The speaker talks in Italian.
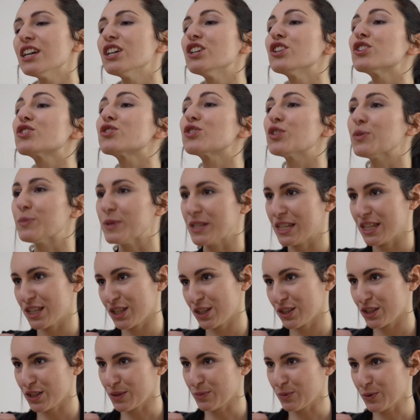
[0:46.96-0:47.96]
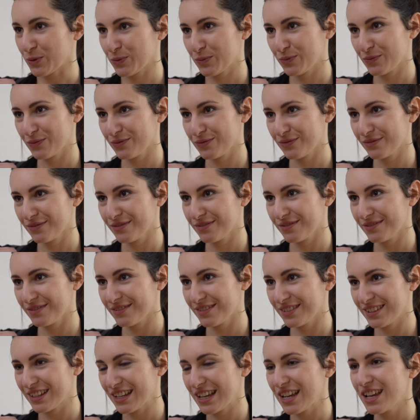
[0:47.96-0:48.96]
Io sto benissimo.
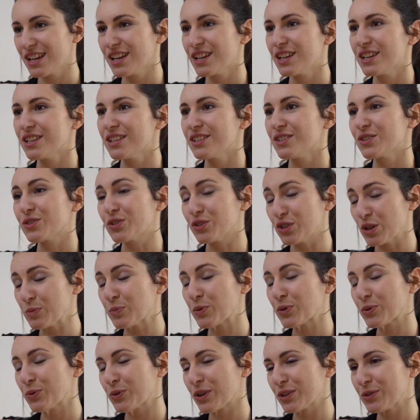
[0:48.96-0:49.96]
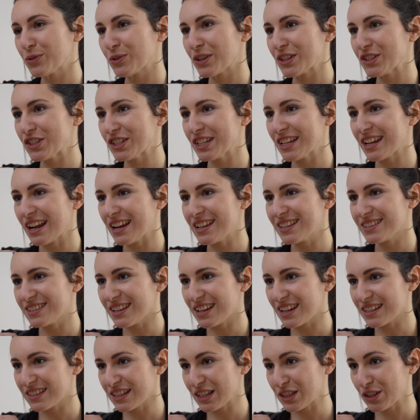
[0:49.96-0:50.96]
Sono il procuratore generale
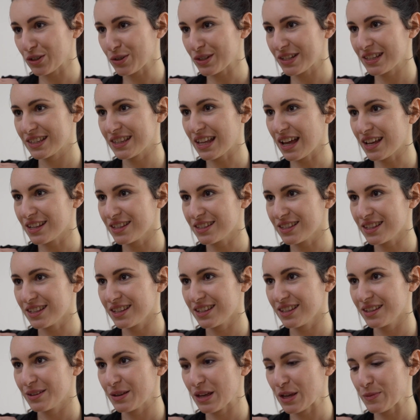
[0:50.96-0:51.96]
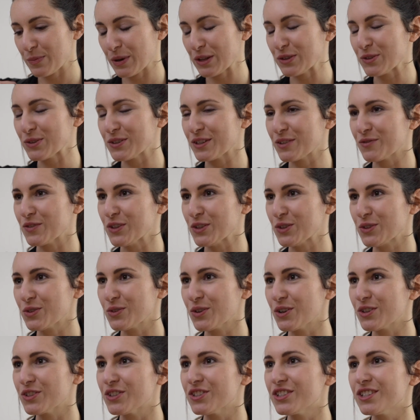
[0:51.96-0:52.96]
Sara Sant'Anastasi e prendo
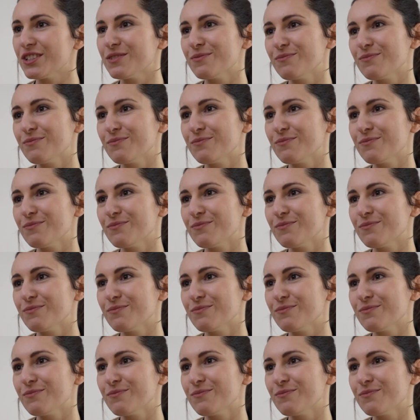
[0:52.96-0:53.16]
servizio oggi.